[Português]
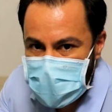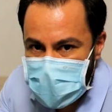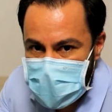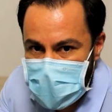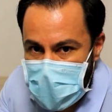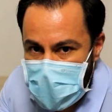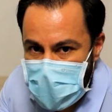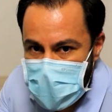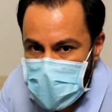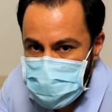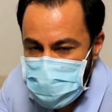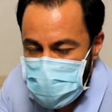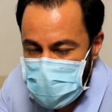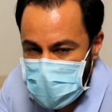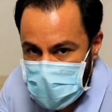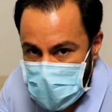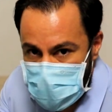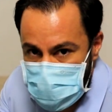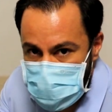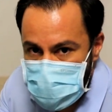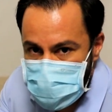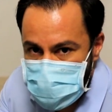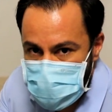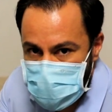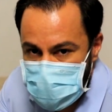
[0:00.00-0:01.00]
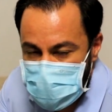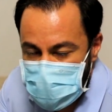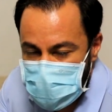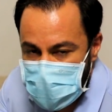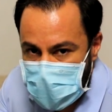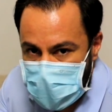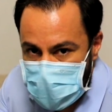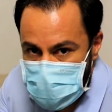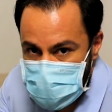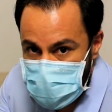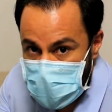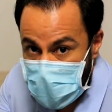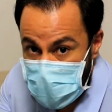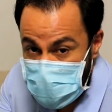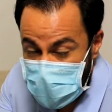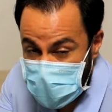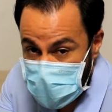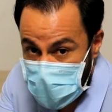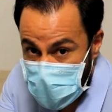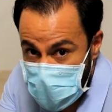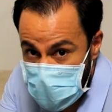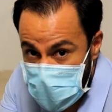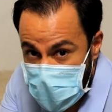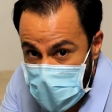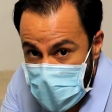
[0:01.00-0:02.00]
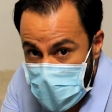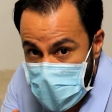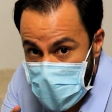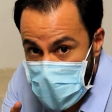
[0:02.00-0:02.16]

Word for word: andares porque pisou no Firestop, então